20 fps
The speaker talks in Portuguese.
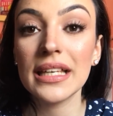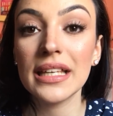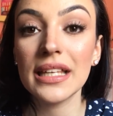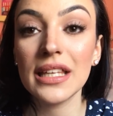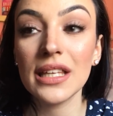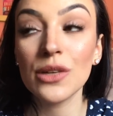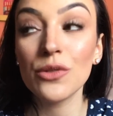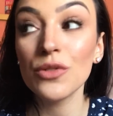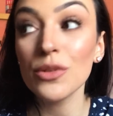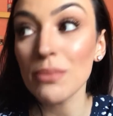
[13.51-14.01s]

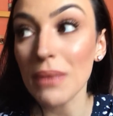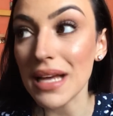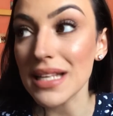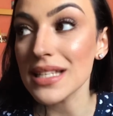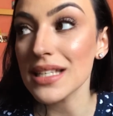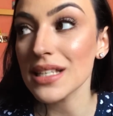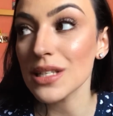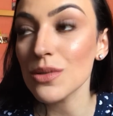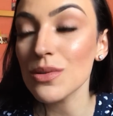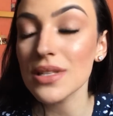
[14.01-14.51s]
e eu vi
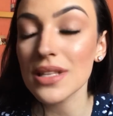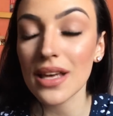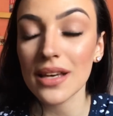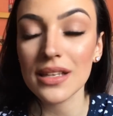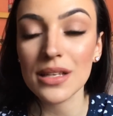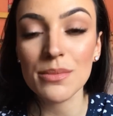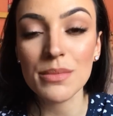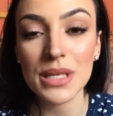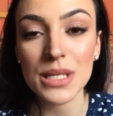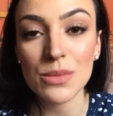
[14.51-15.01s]
mais aqui no
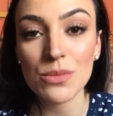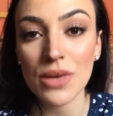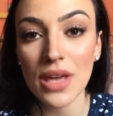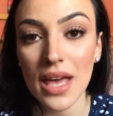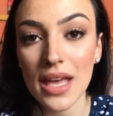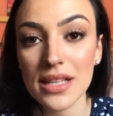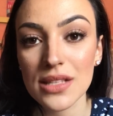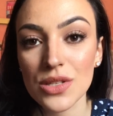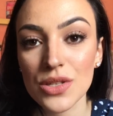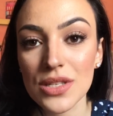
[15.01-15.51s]
Instagram mesmo, que
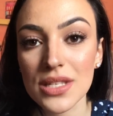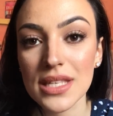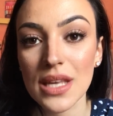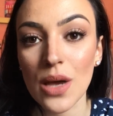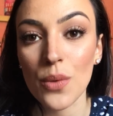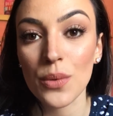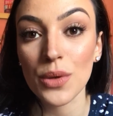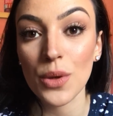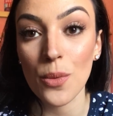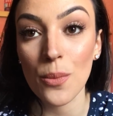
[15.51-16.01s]
é a rede
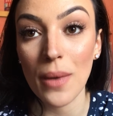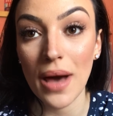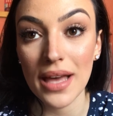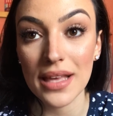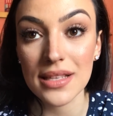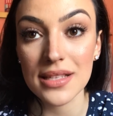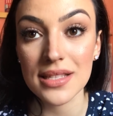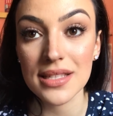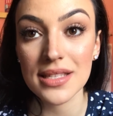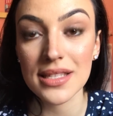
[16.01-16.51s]
social que eu
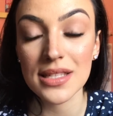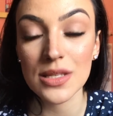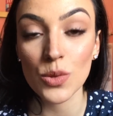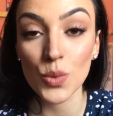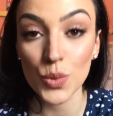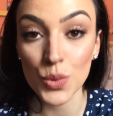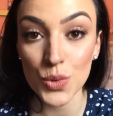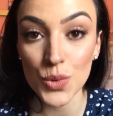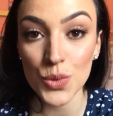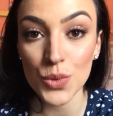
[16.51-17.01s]
mais
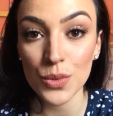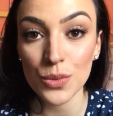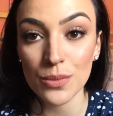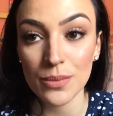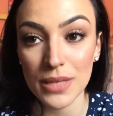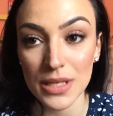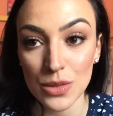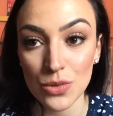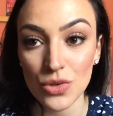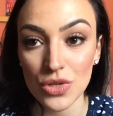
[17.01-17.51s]
uso,
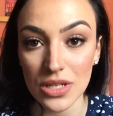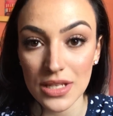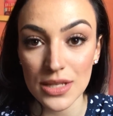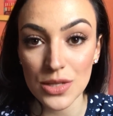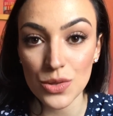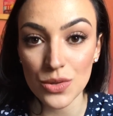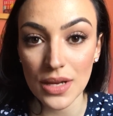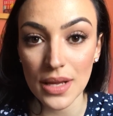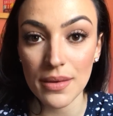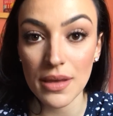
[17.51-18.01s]
mais
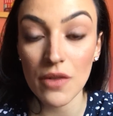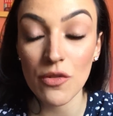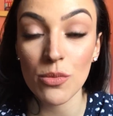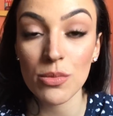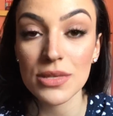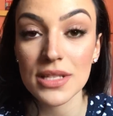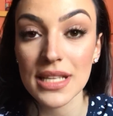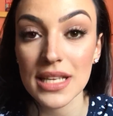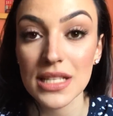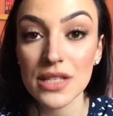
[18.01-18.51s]
utilizo, né? Eu vou
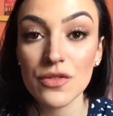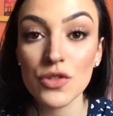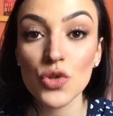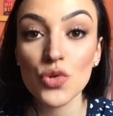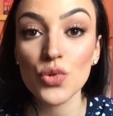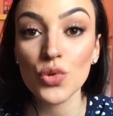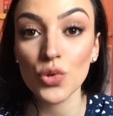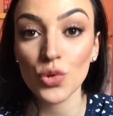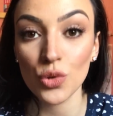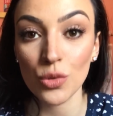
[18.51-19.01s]
postar esse
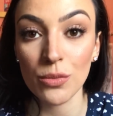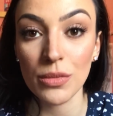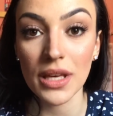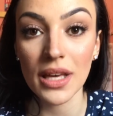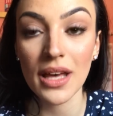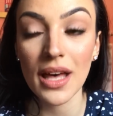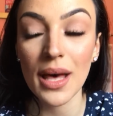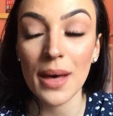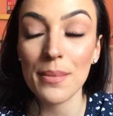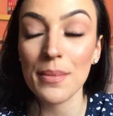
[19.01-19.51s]
vídeo no
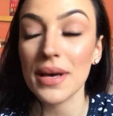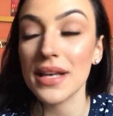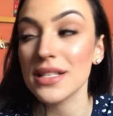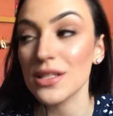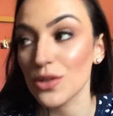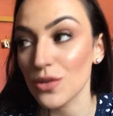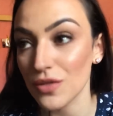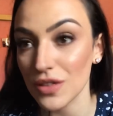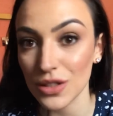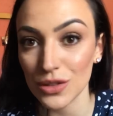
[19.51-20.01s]
YouTube,
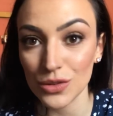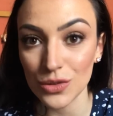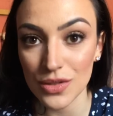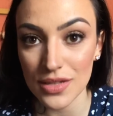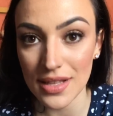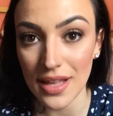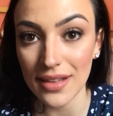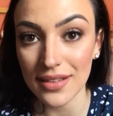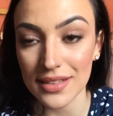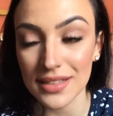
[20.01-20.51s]
mas eu tô falando do
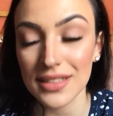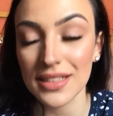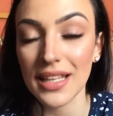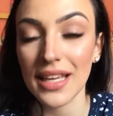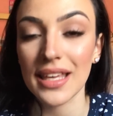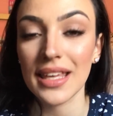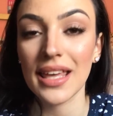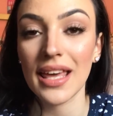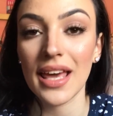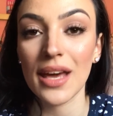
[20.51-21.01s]
Instagram,
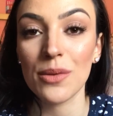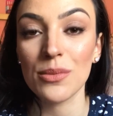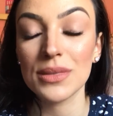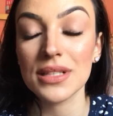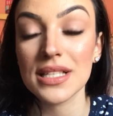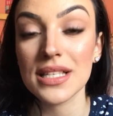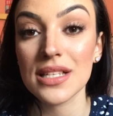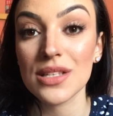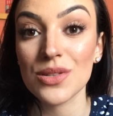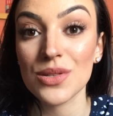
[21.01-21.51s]
né? Que é
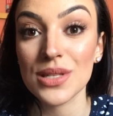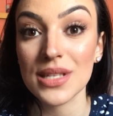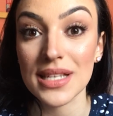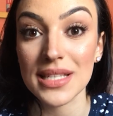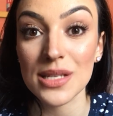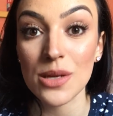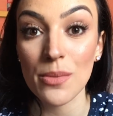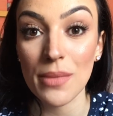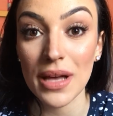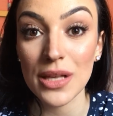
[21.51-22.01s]
uma das redes
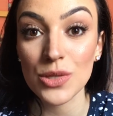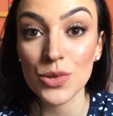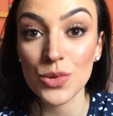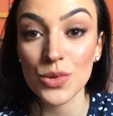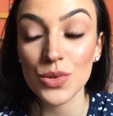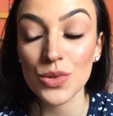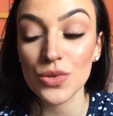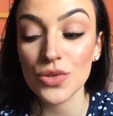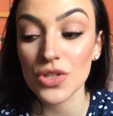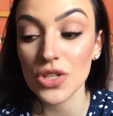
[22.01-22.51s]
sociais que eu mais
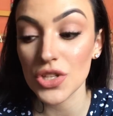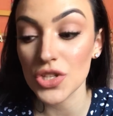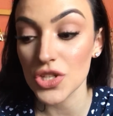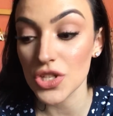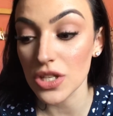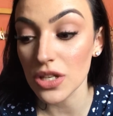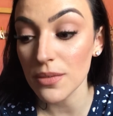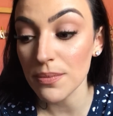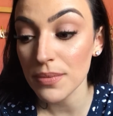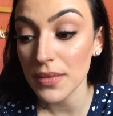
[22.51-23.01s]
uso no dia a
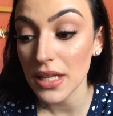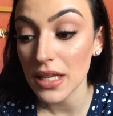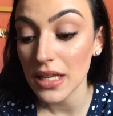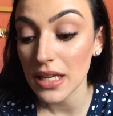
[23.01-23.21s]
dia.